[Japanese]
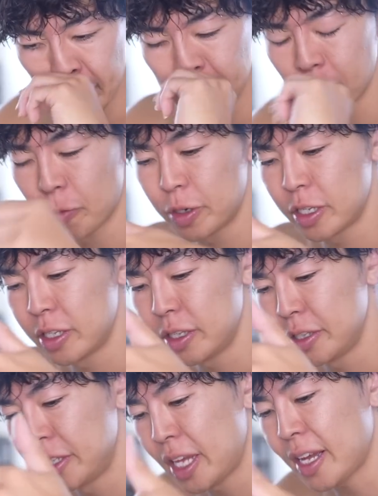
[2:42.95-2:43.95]
残り
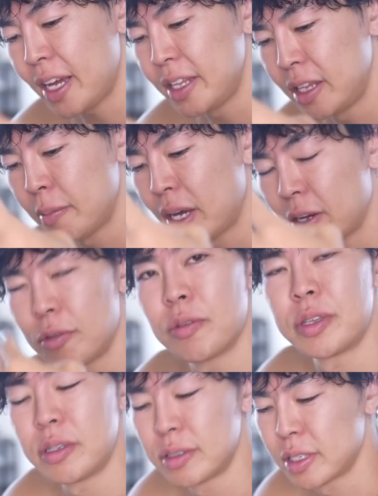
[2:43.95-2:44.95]
でかい2枚が
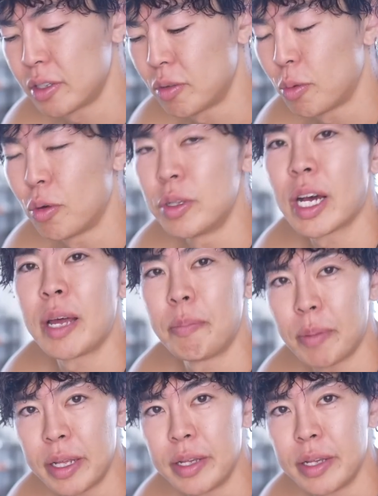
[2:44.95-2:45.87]
残ってるんですけどもうお腹いっぱい